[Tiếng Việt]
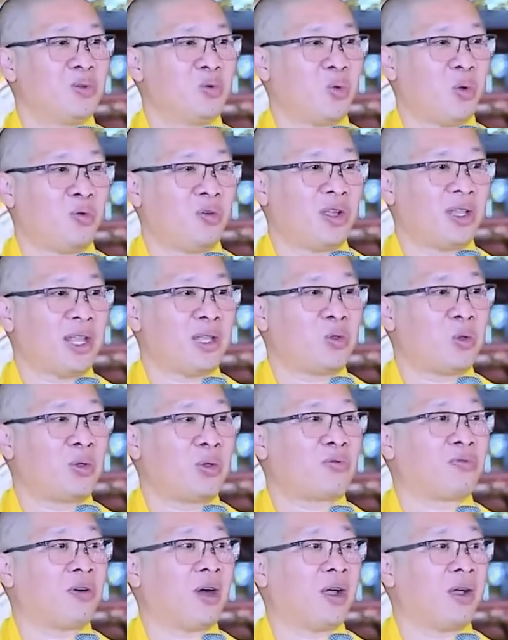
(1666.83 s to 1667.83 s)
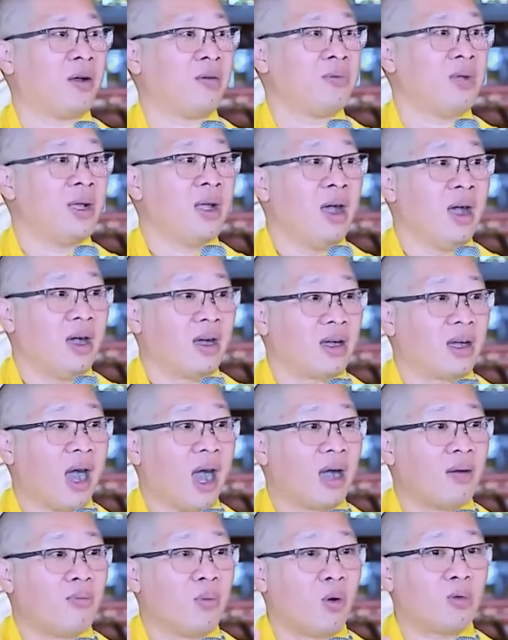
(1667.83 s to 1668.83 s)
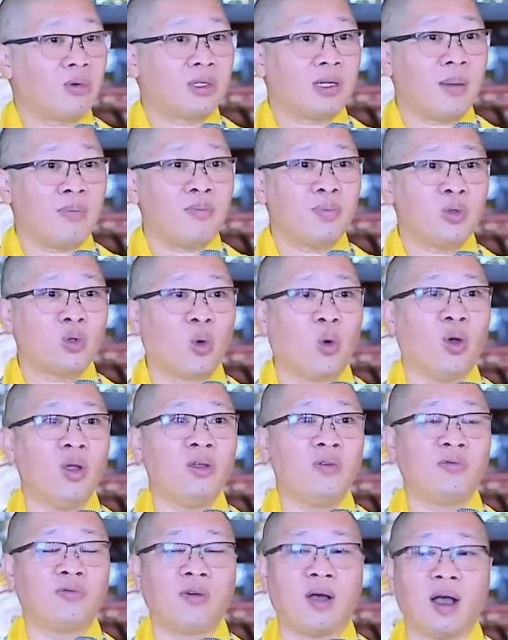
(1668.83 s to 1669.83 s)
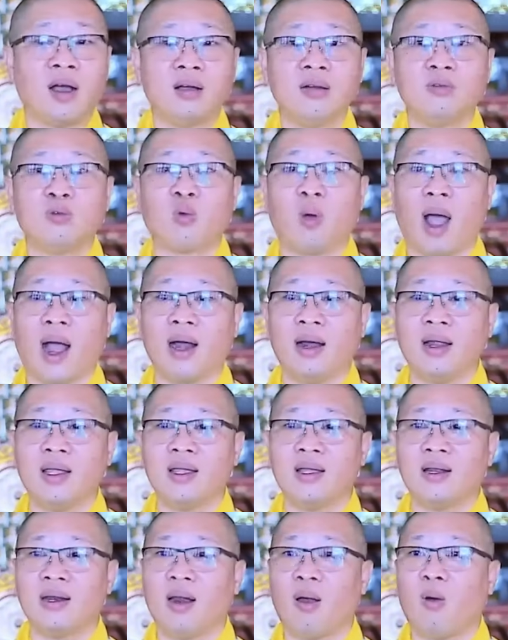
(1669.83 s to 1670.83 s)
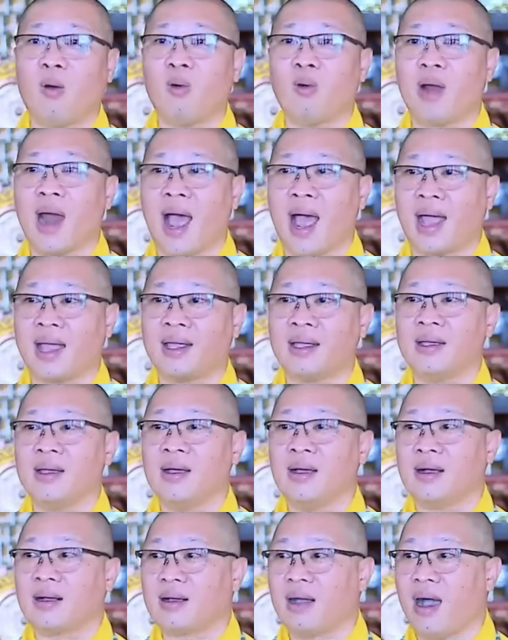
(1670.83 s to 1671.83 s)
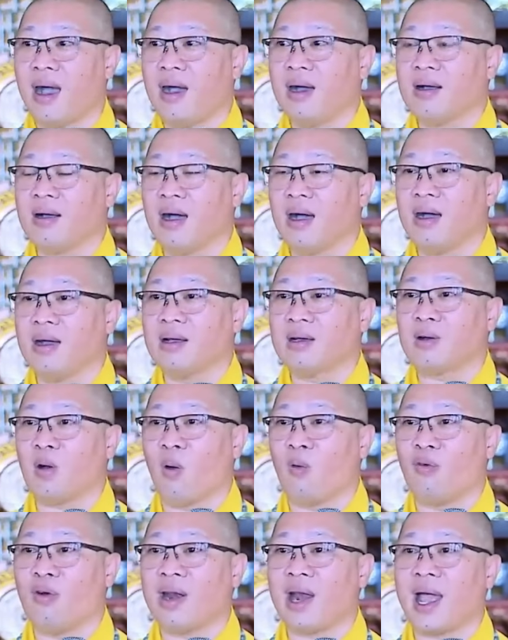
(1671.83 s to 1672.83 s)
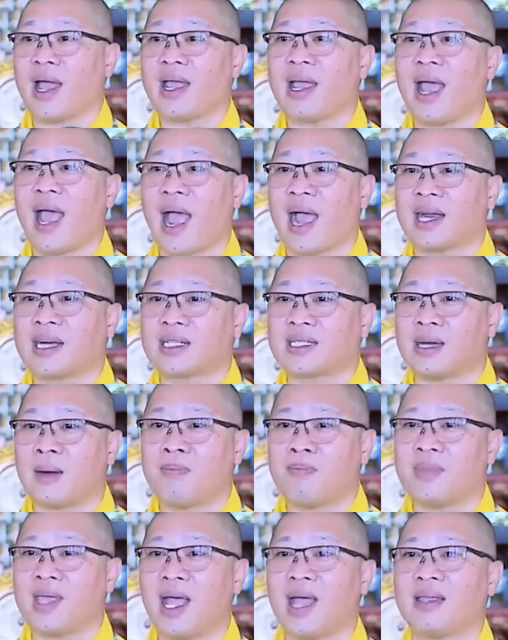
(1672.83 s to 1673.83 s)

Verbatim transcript: Quý vị thấy tuyệt vời không? Gần một trăm tuổi vẫn quản lý lâu đài, cơ ngơi cùng với lại hàng trăm.